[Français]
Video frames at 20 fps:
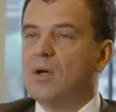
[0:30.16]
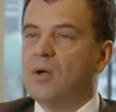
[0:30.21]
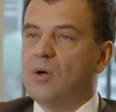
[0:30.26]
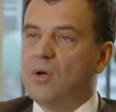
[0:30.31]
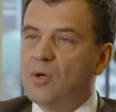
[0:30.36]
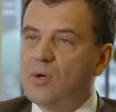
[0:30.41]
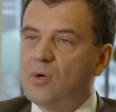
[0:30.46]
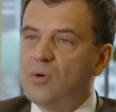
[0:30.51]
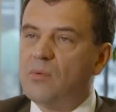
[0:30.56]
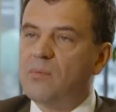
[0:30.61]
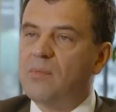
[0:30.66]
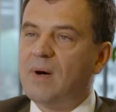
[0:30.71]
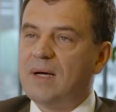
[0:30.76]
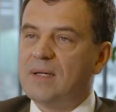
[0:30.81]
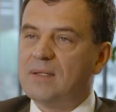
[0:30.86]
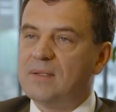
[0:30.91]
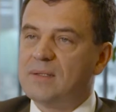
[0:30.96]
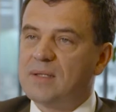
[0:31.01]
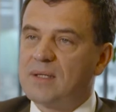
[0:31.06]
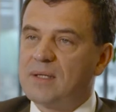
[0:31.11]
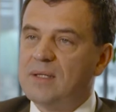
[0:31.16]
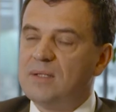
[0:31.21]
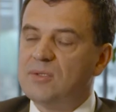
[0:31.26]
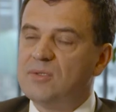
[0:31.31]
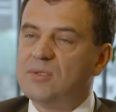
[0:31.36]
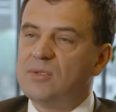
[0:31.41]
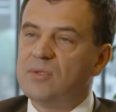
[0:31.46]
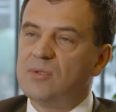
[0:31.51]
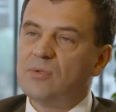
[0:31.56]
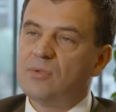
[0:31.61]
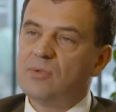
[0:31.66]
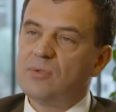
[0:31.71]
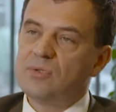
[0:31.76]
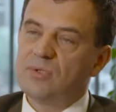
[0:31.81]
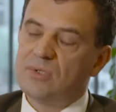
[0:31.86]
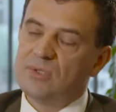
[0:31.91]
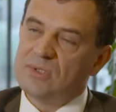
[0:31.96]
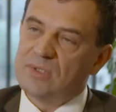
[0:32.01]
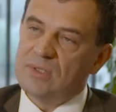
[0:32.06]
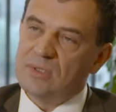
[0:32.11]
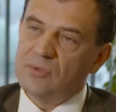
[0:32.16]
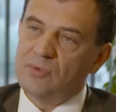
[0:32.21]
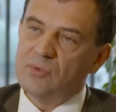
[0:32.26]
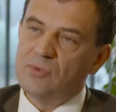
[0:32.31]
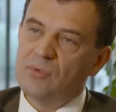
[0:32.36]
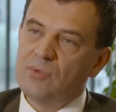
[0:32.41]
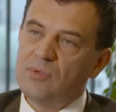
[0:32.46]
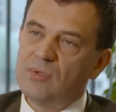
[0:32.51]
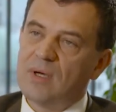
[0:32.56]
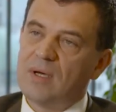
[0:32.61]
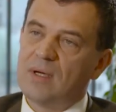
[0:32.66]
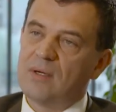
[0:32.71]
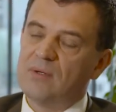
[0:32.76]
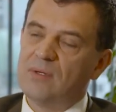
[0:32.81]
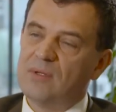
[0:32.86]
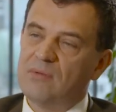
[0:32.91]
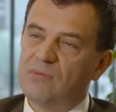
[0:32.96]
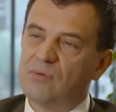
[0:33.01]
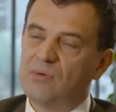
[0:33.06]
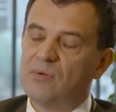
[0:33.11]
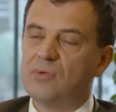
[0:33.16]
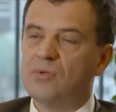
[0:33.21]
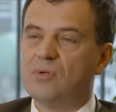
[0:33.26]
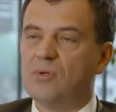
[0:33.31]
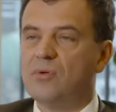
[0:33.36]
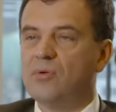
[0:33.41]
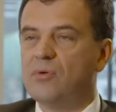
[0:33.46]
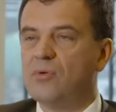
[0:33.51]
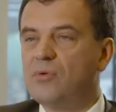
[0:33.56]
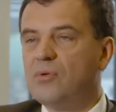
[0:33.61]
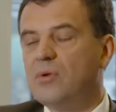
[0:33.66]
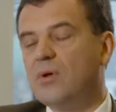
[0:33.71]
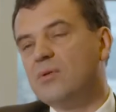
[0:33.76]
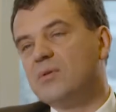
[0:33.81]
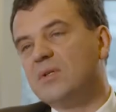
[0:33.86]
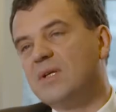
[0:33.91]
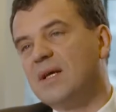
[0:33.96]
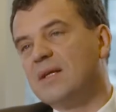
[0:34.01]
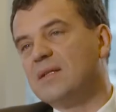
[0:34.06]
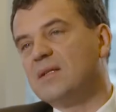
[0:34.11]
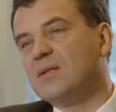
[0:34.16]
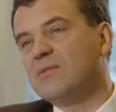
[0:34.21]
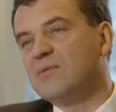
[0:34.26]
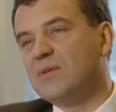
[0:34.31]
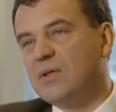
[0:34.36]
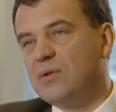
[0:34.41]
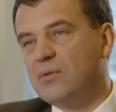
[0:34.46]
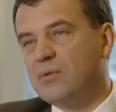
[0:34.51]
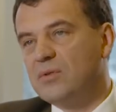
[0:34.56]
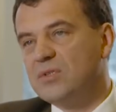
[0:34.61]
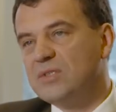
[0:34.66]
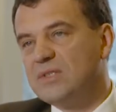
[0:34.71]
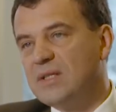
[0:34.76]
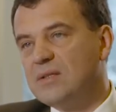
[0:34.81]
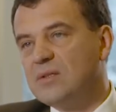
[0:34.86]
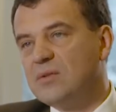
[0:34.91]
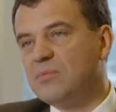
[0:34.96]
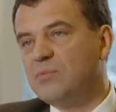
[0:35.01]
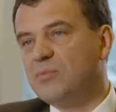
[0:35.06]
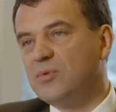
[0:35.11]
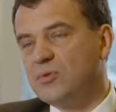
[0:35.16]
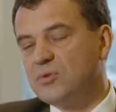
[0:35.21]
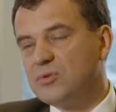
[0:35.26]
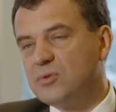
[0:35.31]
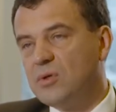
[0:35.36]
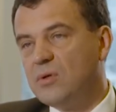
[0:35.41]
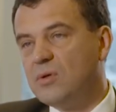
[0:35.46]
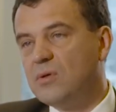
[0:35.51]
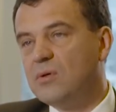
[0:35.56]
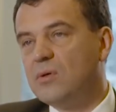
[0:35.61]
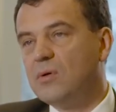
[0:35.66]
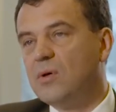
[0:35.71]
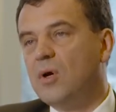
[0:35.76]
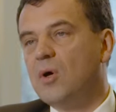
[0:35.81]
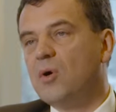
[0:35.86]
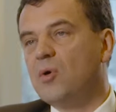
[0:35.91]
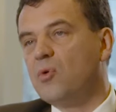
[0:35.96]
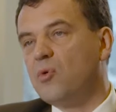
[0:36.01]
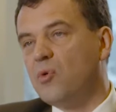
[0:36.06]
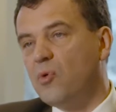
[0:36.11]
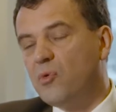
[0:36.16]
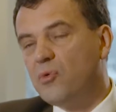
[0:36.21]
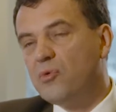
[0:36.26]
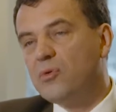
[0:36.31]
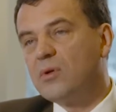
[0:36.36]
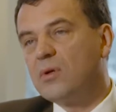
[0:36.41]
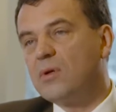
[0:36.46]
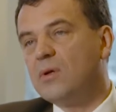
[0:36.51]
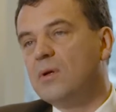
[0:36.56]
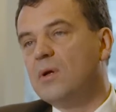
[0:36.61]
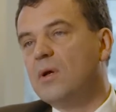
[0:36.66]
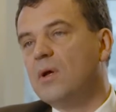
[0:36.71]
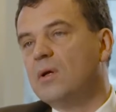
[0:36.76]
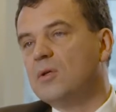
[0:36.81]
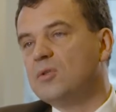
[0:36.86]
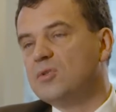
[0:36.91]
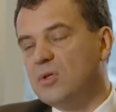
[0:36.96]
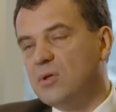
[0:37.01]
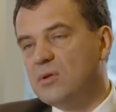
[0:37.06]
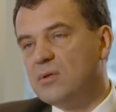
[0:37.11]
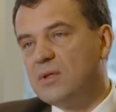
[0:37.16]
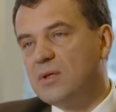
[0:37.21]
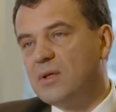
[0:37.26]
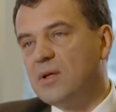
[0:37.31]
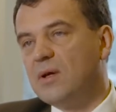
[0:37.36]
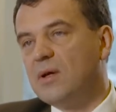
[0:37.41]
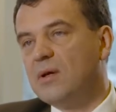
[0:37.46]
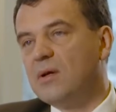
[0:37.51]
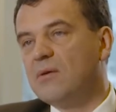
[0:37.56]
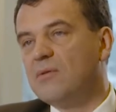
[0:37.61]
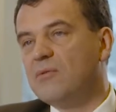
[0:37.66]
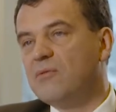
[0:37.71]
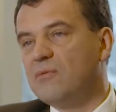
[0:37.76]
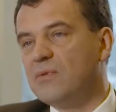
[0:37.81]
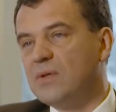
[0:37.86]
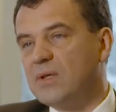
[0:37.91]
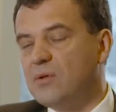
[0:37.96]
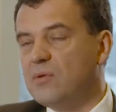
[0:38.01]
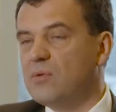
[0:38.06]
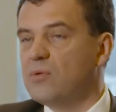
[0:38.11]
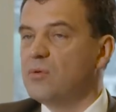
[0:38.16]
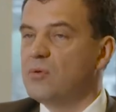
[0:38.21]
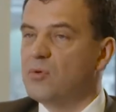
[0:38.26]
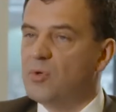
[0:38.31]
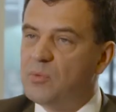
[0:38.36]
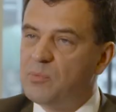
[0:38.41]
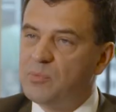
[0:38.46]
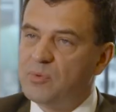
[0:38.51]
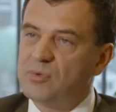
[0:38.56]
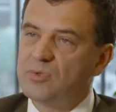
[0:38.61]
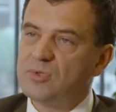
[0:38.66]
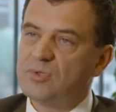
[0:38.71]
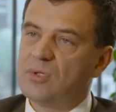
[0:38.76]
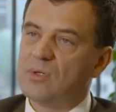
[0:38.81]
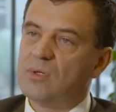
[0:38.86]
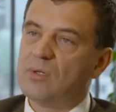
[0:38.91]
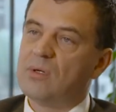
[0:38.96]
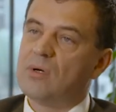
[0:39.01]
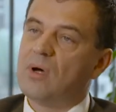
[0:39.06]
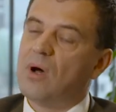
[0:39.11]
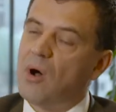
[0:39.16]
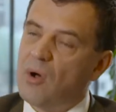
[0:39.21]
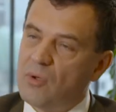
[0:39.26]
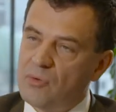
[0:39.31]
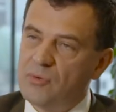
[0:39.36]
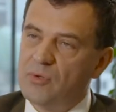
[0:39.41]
Le combined ratio se situe à un niveau de 94,7% contre 101,2% en